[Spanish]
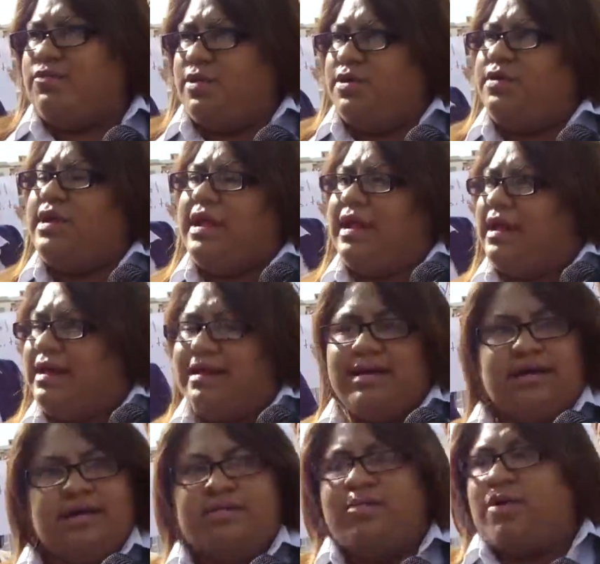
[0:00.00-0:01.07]
fueron a,
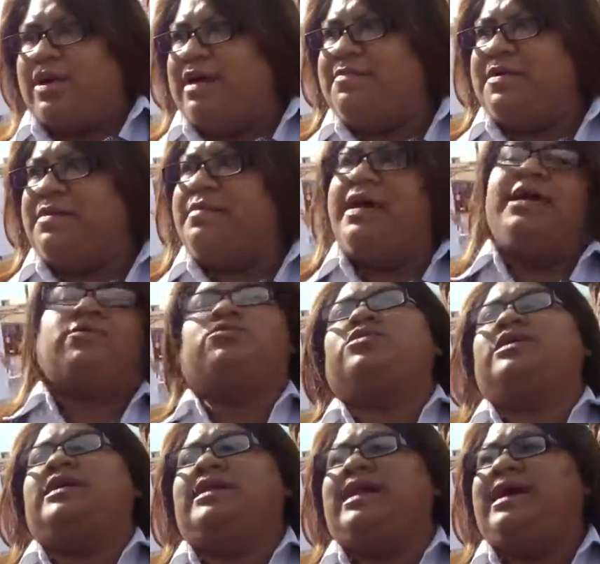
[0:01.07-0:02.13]
por la firma de
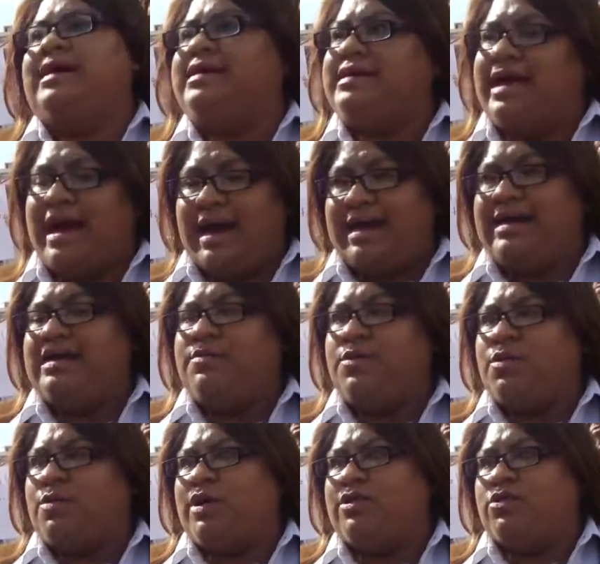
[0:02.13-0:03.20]
rutina y ya ahí
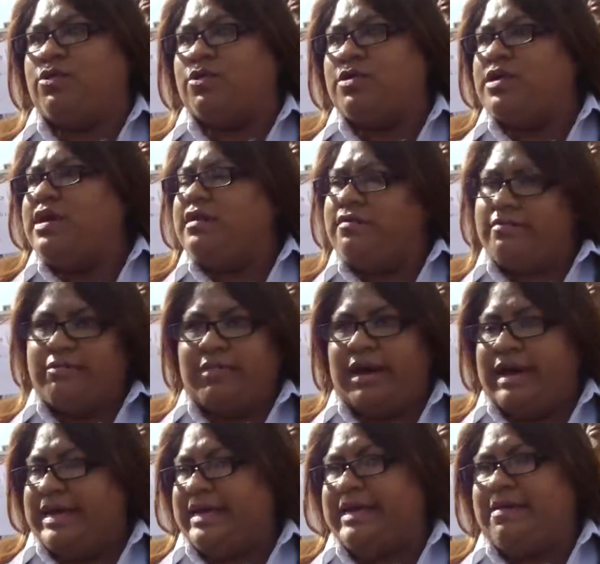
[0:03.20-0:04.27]
fue cuando
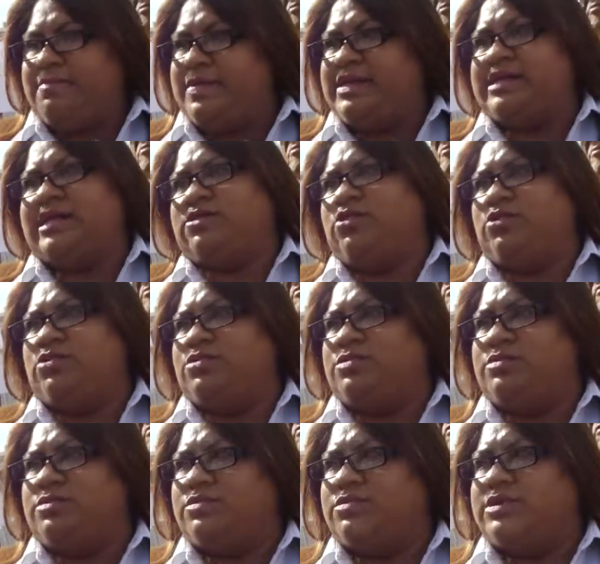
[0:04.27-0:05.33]
ahí empieza todo.
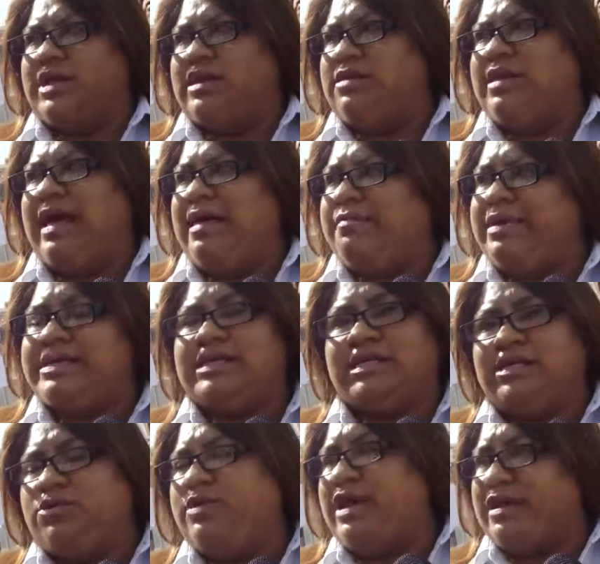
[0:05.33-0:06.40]
O sea, nada más
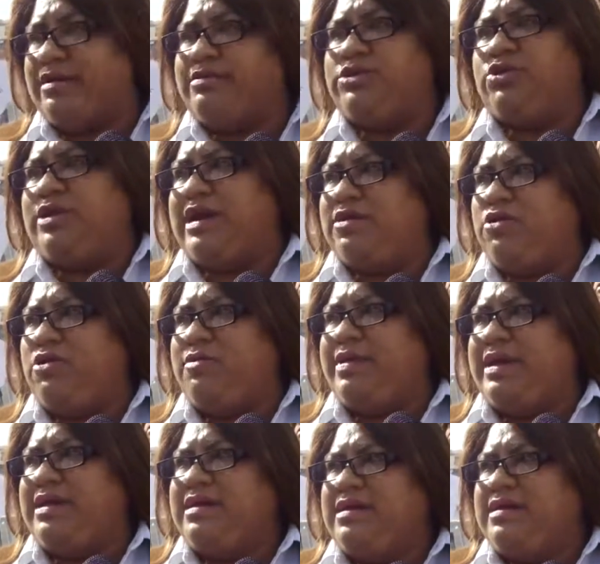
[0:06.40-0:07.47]
hacen una revisión al
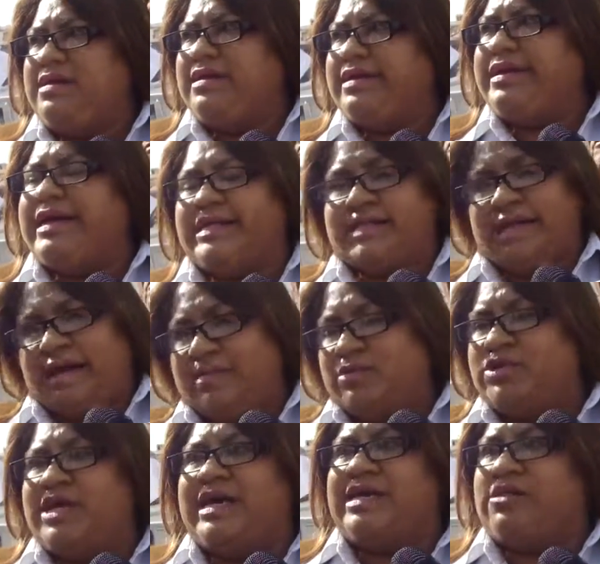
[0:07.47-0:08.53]
joven que
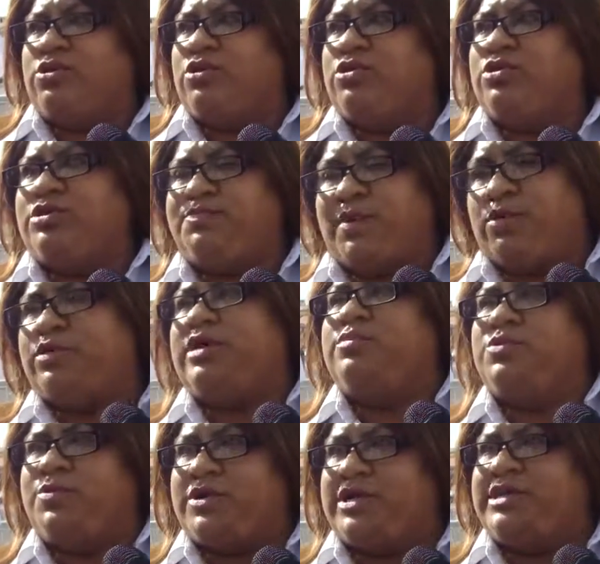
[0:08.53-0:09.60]
estábamos ahí todos,
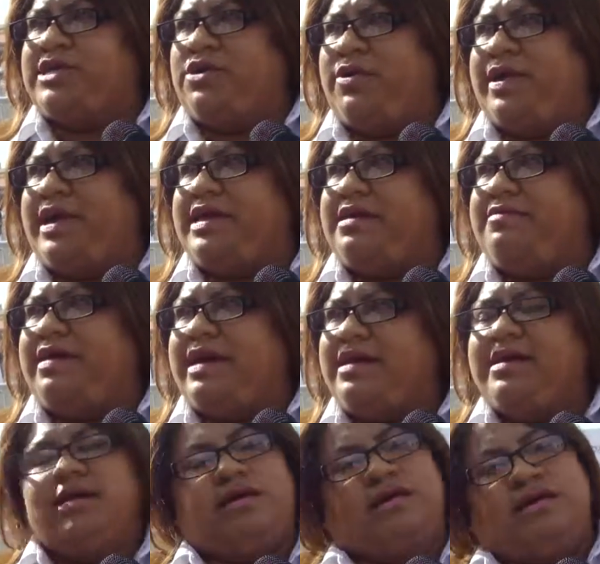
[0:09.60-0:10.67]
preguntamos por qué se lo van a llevar,
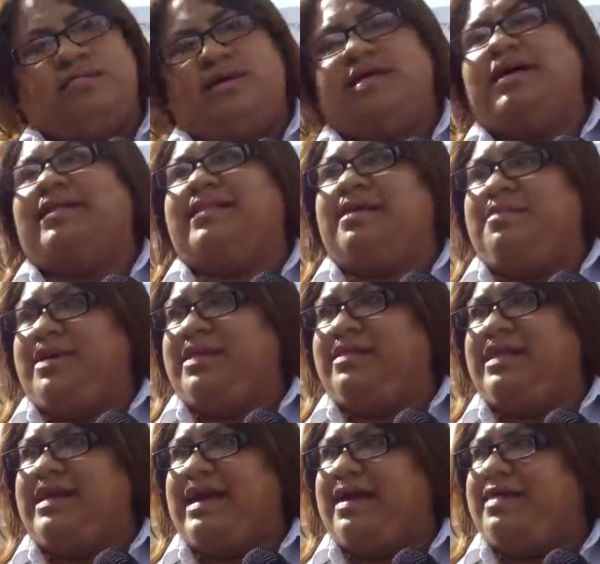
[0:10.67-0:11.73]

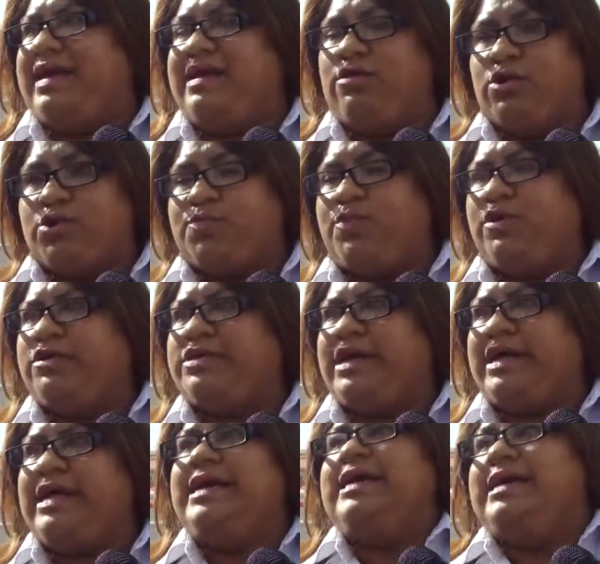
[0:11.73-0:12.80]
inmediatamente ya de ahí lo esposan,